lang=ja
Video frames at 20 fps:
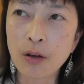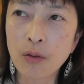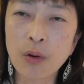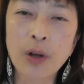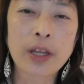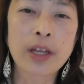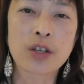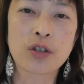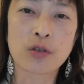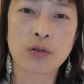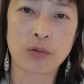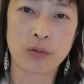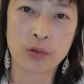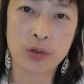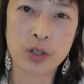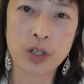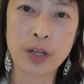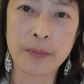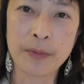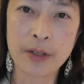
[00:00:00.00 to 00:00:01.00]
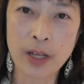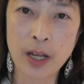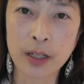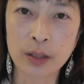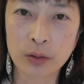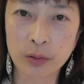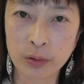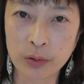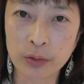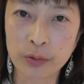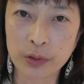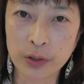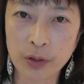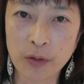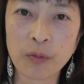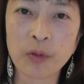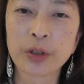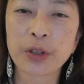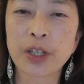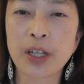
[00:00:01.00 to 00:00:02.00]
お話をしてみたいというふうに
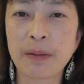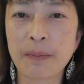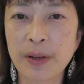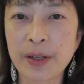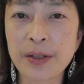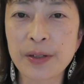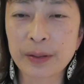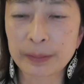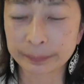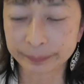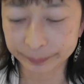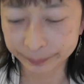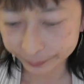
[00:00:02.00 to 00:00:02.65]
思っています。